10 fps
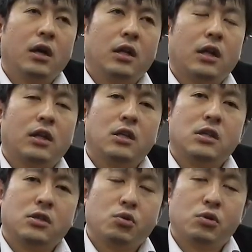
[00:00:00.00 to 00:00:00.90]
え経ってで
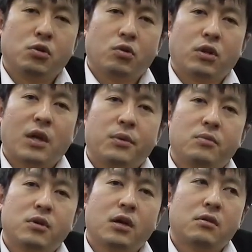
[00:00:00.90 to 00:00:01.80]
すね長期譲渡の
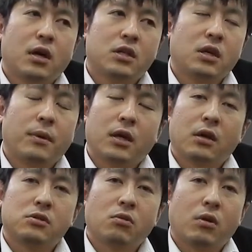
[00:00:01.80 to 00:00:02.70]
タイミングを迎えるからじゃあ売
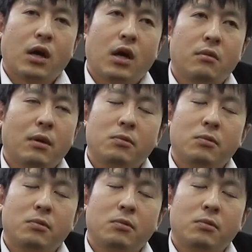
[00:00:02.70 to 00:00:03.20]
却しようか